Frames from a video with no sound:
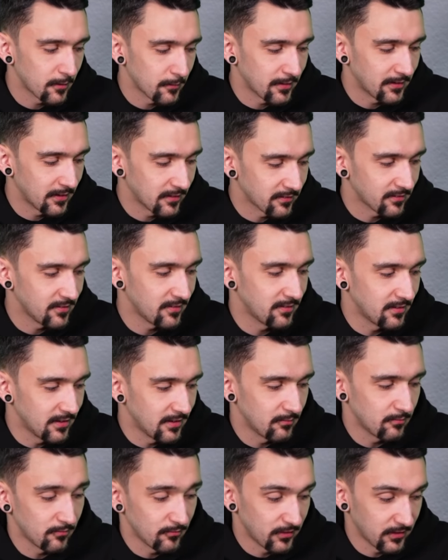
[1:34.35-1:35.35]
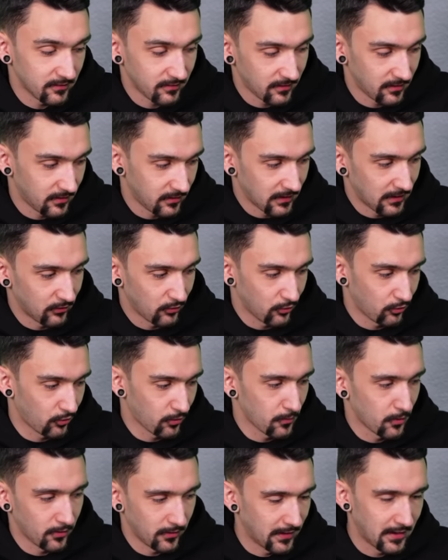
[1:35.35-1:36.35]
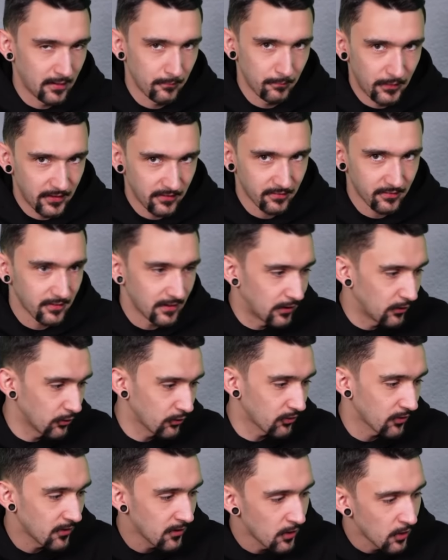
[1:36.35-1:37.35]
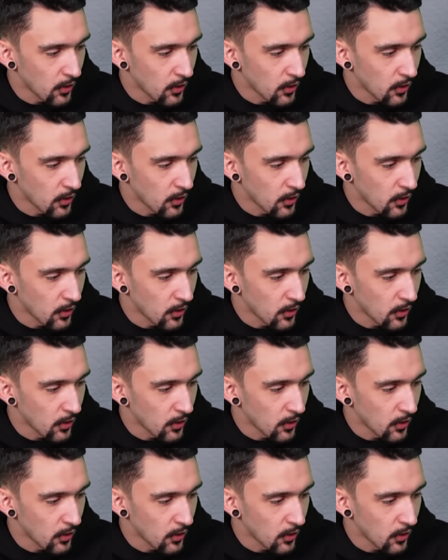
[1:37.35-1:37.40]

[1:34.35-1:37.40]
aber das sieht dem, was ich also zum Original am nächsten aus.